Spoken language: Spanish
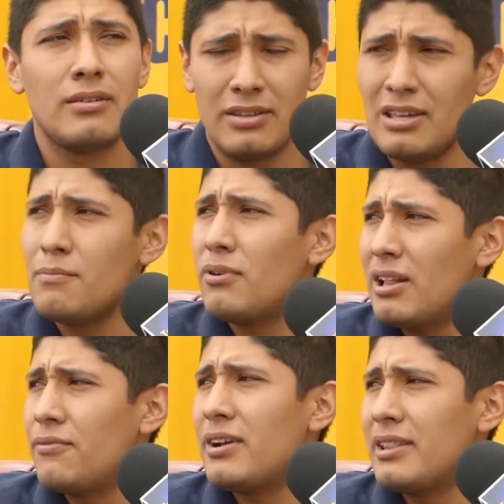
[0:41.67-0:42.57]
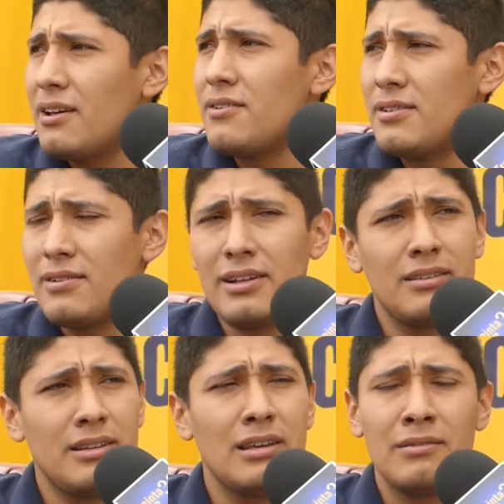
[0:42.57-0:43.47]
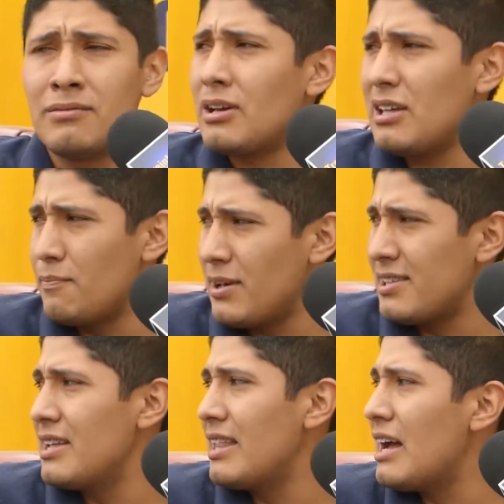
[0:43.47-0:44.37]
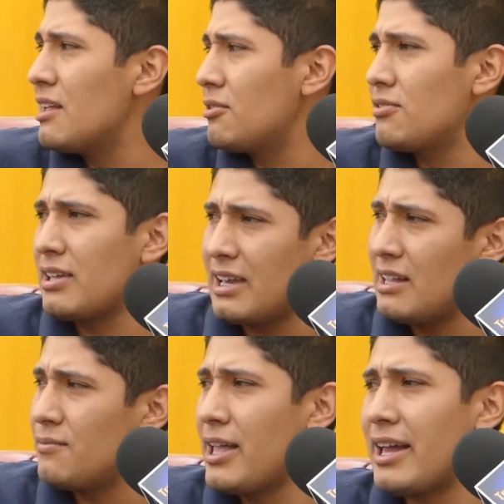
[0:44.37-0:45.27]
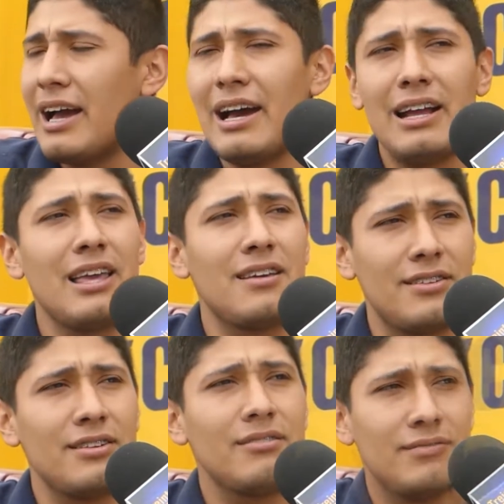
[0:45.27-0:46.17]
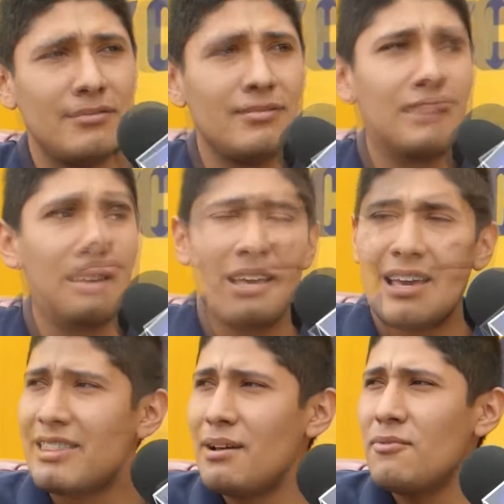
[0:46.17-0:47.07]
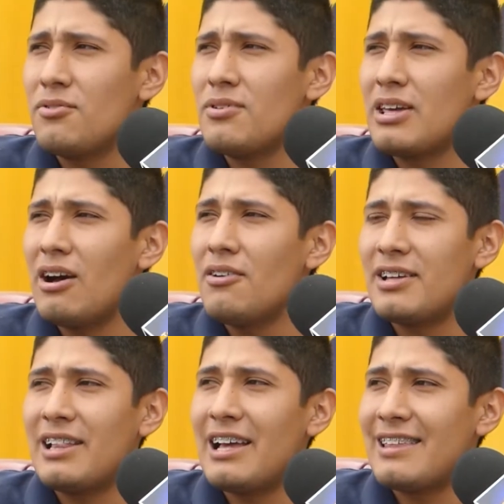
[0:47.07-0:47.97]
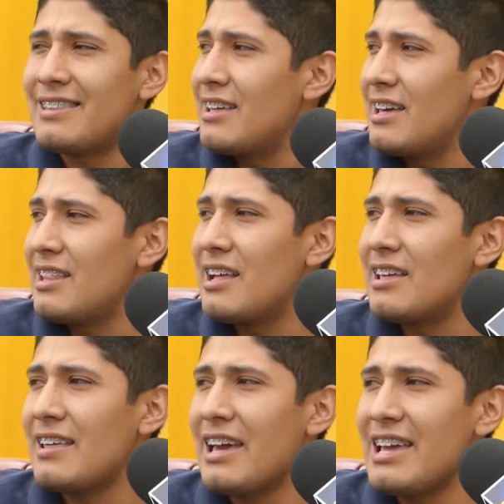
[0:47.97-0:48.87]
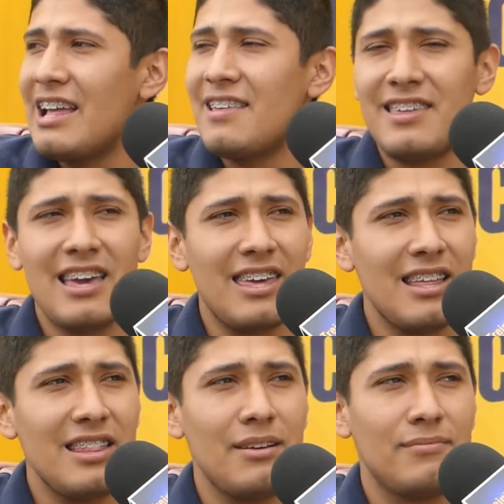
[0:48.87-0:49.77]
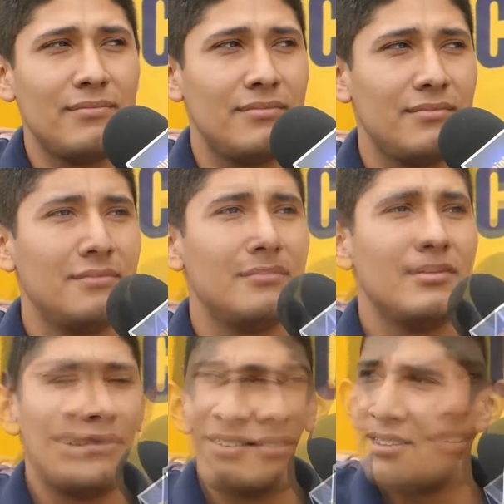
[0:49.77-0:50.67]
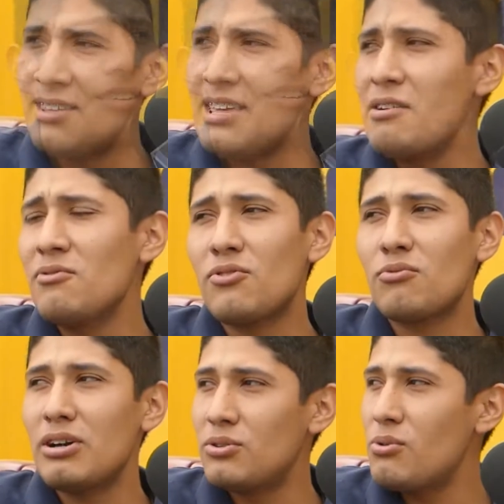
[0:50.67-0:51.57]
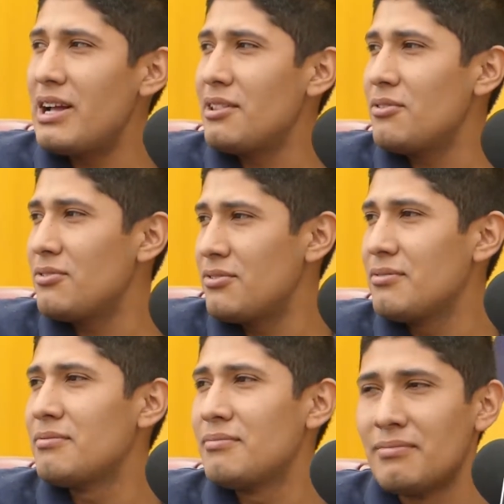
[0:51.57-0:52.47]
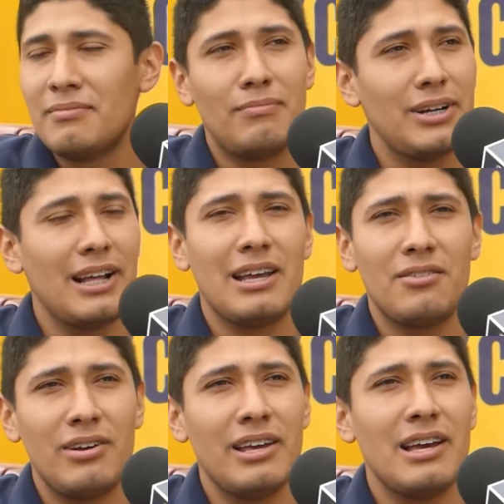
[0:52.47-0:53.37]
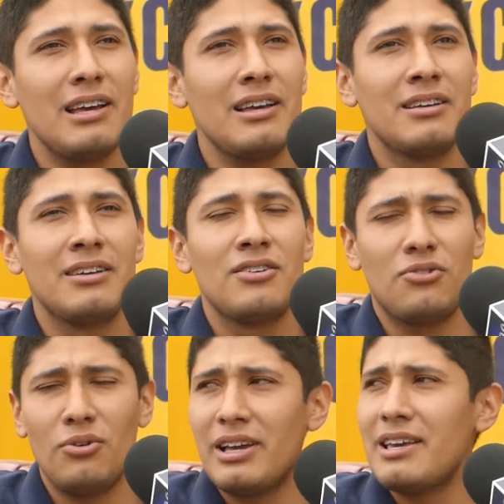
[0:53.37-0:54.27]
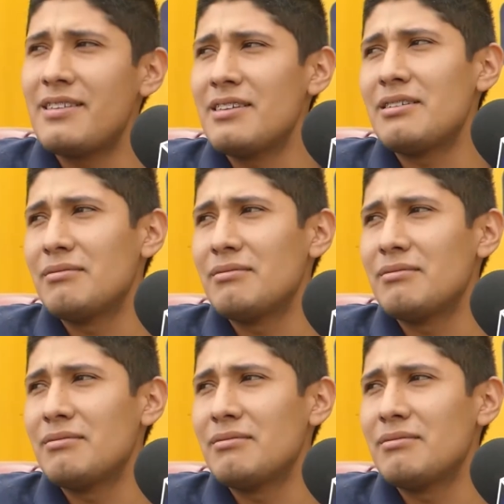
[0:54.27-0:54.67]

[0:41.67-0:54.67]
Sí, por la falta de visibilidad. Y que se pasen el alto, se quieren brincar y así. Estamos ubicados en las, en las Águilas y Allende. Sí, unos cuatro altos para que no haya choques y